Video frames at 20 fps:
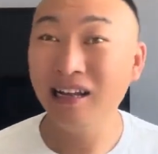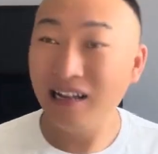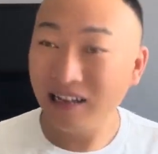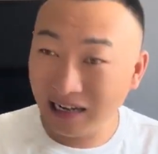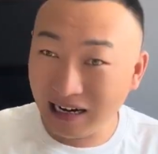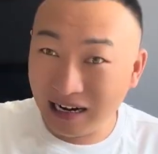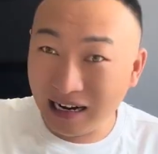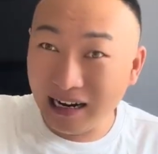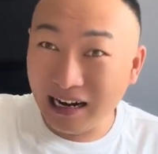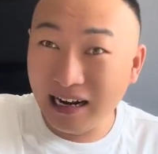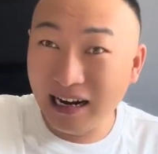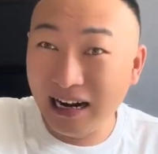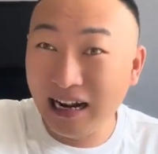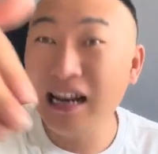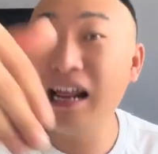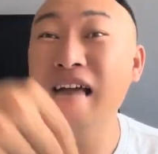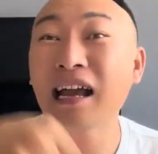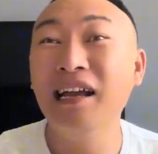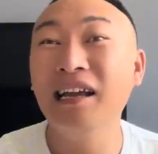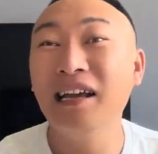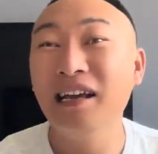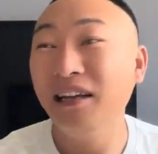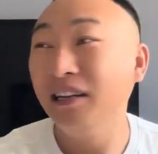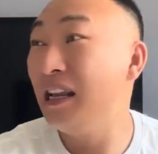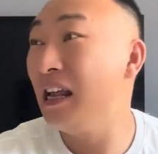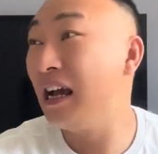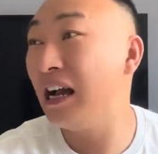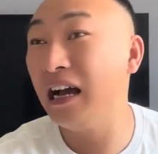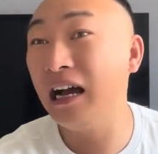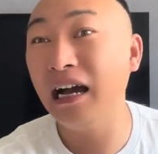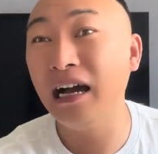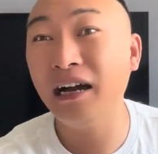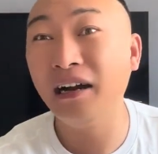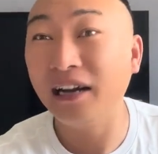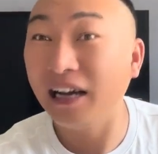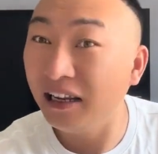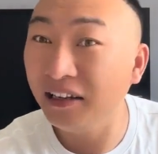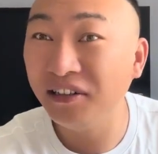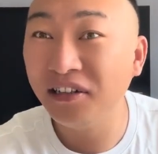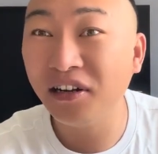来来来来来，那个
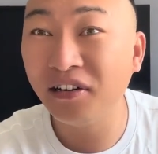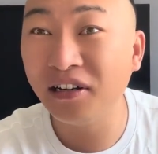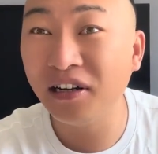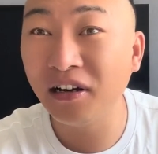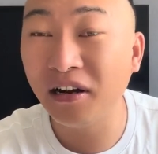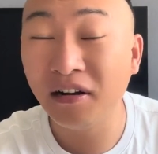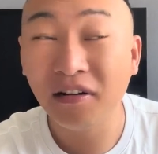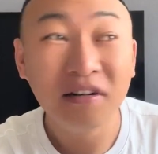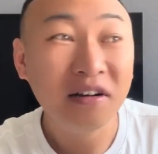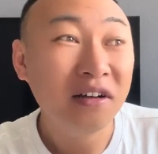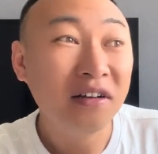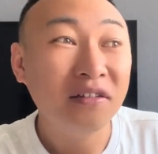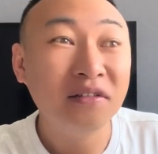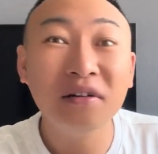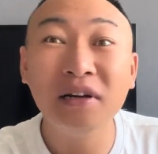给你介绍介绍。